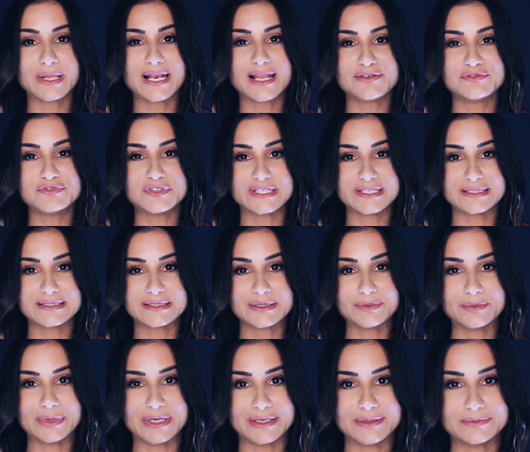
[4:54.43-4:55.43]
palavrinha
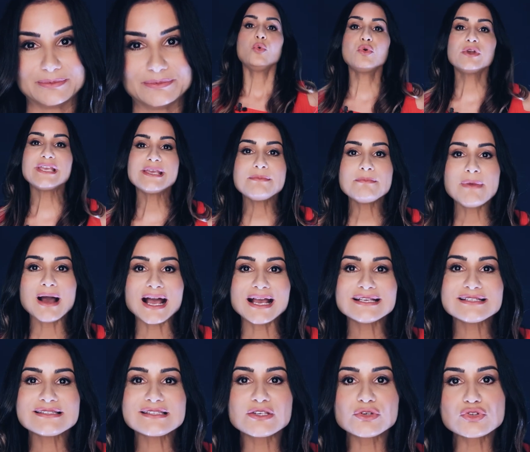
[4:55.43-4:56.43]
também. O que
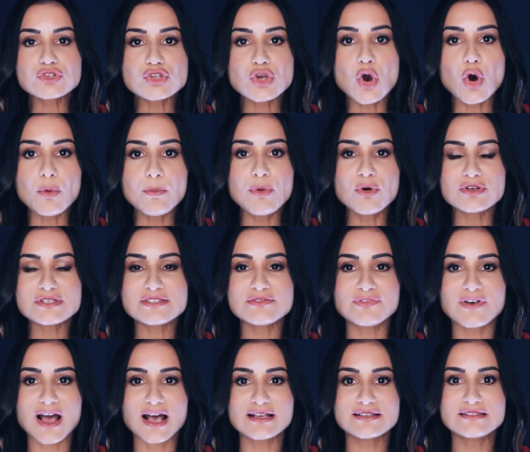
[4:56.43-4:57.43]
mais que os robôs
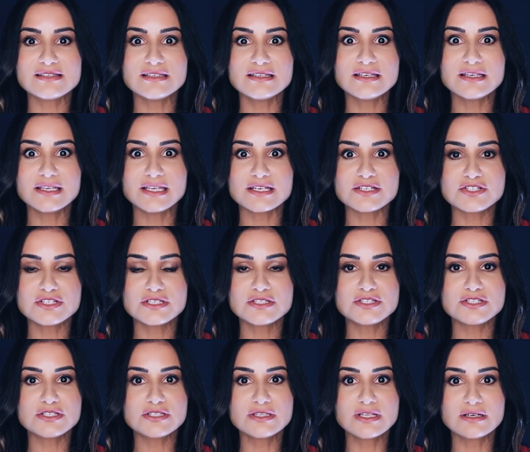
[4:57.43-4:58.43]
fazem e que a
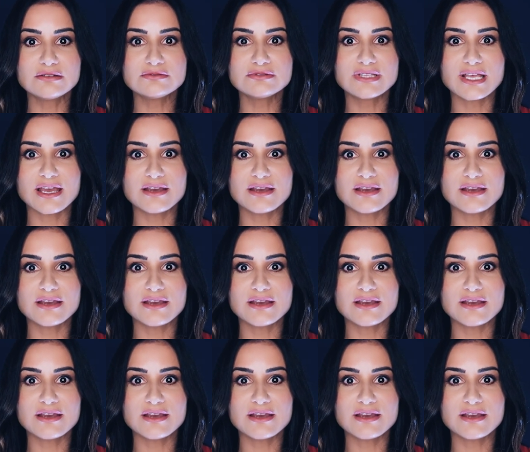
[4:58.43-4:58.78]
gente não